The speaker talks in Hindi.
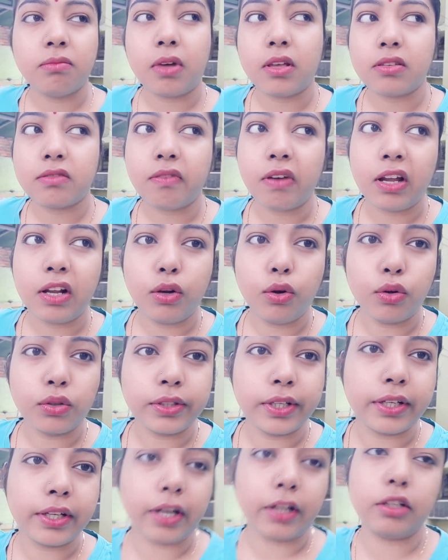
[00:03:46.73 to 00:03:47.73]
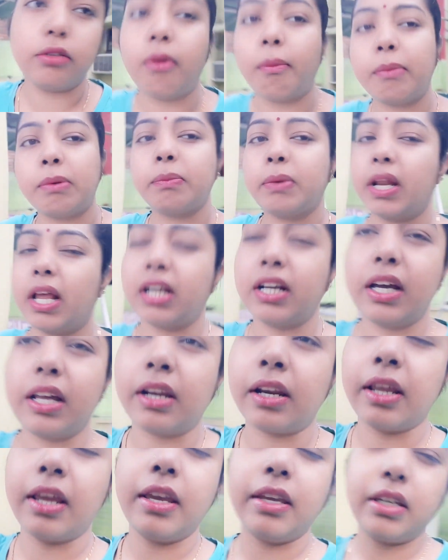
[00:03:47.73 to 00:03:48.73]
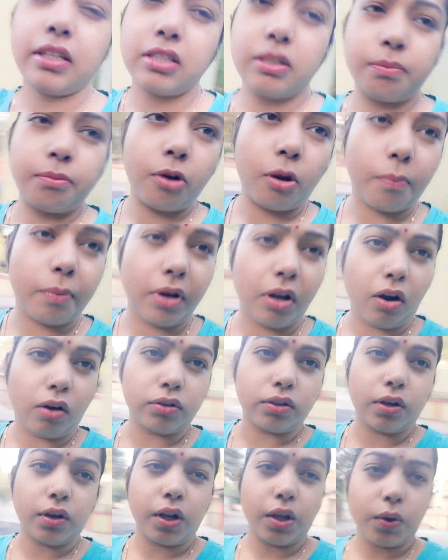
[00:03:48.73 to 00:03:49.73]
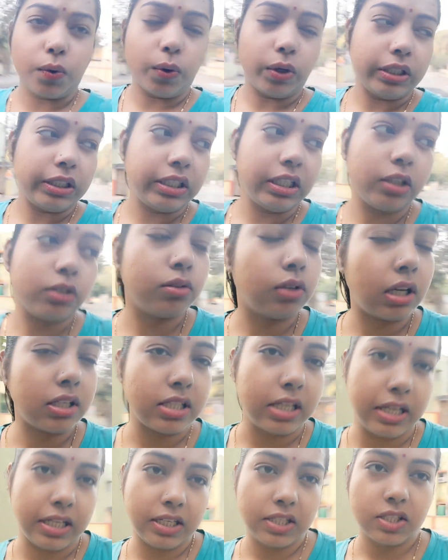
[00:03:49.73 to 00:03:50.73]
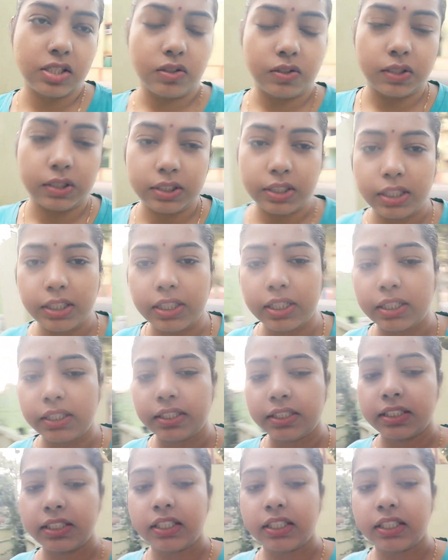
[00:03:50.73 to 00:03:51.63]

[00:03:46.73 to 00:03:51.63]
बस वही लोग दिख रहे हैं तो मम्मी मना कर रही हैं कि जब प्रॉपर लॉकडाउन है कोई नहीं है तो आज जाने की ज़रूरत नहीं है